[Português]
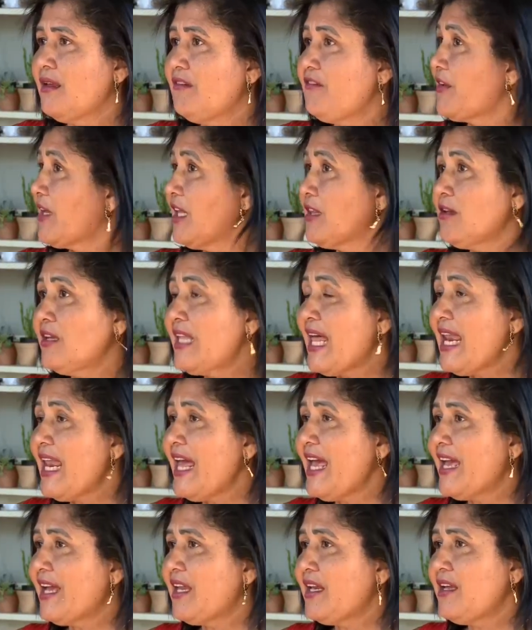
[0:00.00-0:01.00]
Fiquei toda
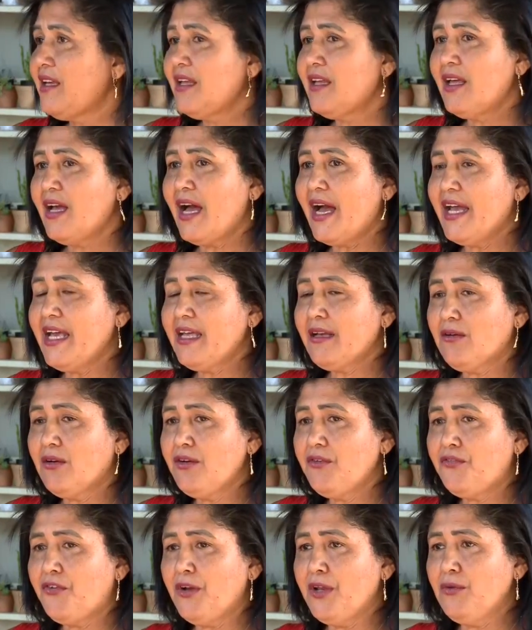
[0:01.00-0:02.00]
alegre. Aí,
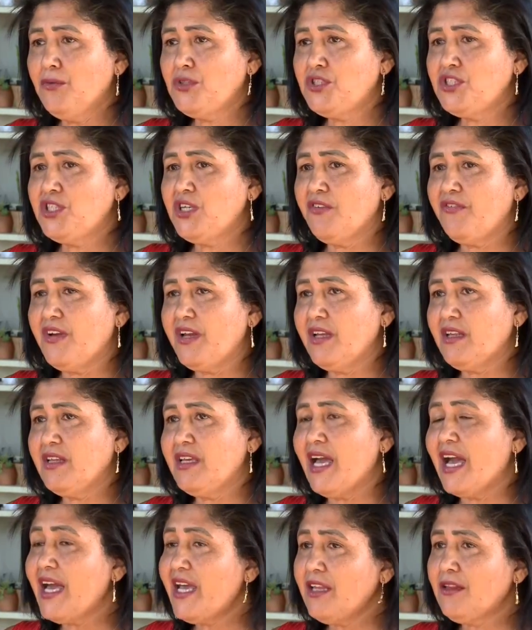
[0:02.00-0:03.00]
quando foi no dia, eu falei,
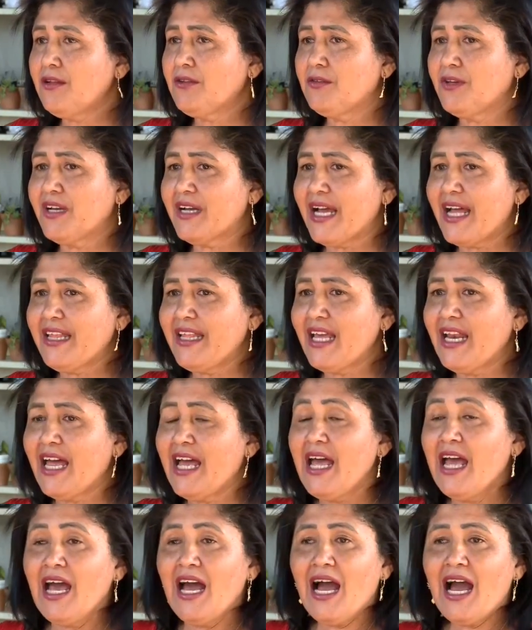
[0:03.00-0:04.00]
e aí, doutora, cadê
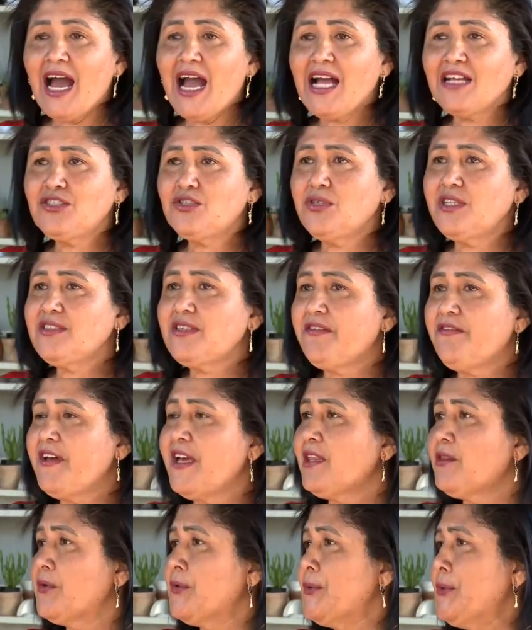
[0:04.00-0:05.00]
ela? Ah, a juíza
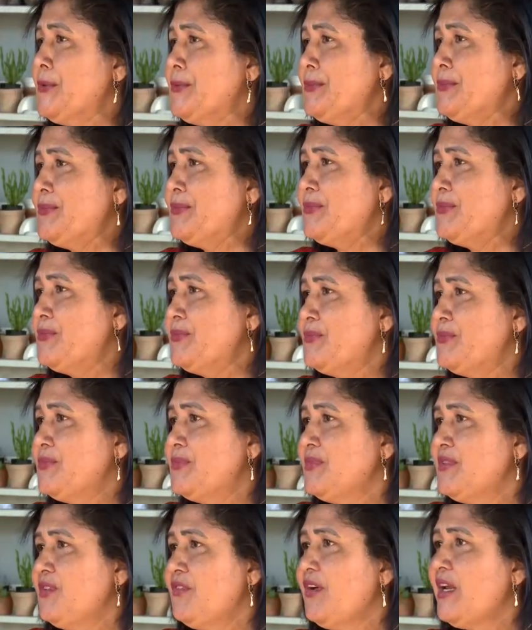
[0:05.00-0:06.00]
vetou.
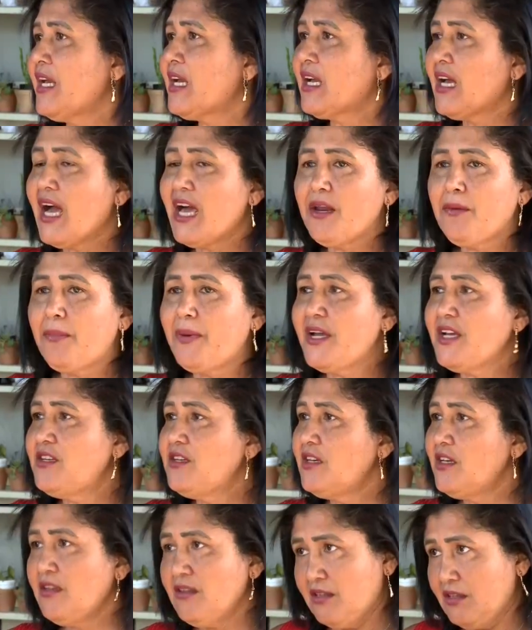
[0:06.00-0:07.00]
Falei, cara, eu
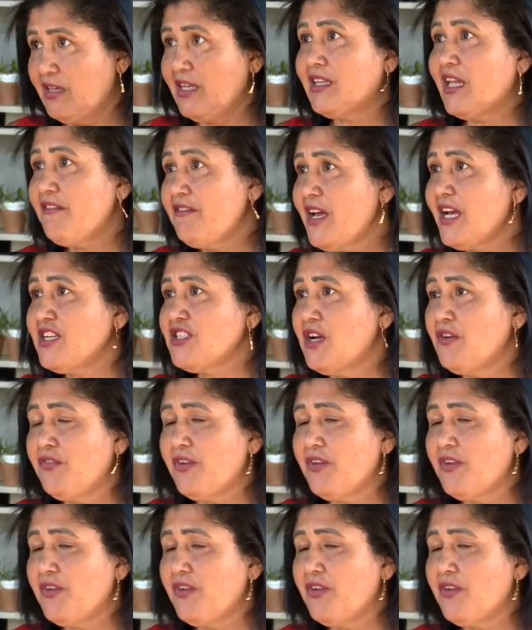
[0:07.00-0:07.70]
perdi, eu ia até viajar.